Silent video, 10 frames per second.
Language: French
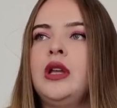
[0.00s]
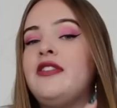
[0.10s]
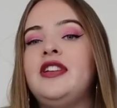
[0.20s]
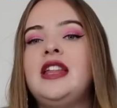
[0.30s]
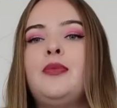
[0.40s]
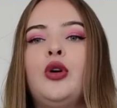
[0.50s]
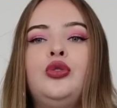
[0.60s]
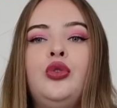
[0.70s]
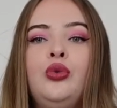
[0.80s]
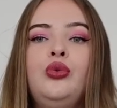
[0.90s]
elle fait des prods
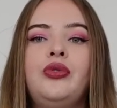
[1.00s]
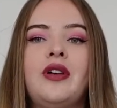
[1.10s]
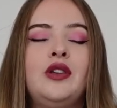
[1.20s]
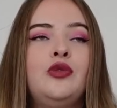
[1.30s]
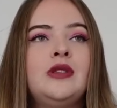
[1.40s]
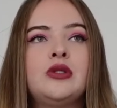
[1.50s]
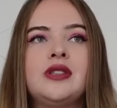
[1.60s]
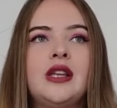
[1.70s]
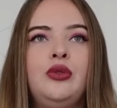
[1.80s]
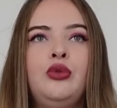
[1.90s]
de ouf avec une mise en
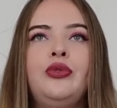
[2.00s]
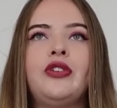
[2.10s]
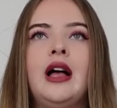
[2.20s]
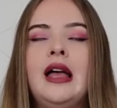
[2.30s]
scène de ouf,